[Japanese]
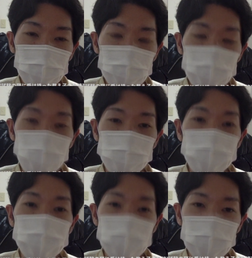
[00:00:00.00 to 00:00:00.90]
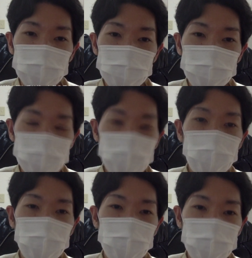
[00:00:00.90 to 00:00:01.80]
める人間
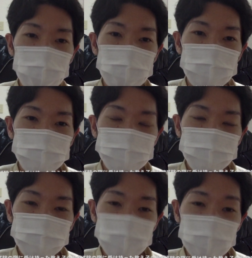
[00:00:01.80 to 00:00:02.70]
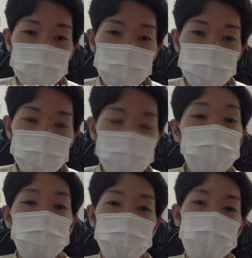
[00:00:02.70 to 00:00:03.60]
があの
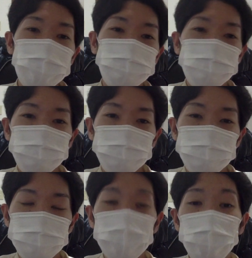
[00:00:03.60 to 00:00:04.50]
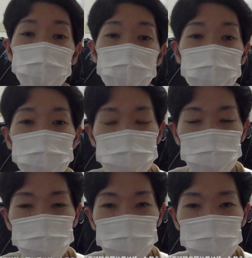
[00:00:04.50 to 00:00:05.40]
私なので、まあ、
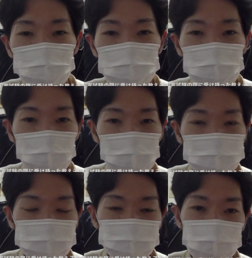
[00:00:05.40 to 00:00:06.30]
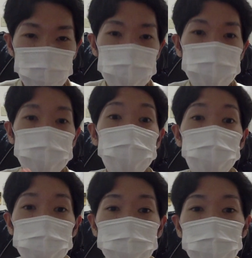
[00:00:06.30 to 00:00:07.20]
その理由としてはあの実績と
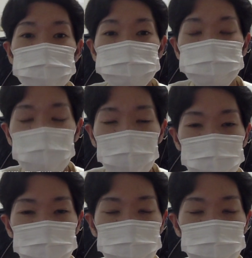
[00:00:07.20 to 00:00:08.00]
してはあの、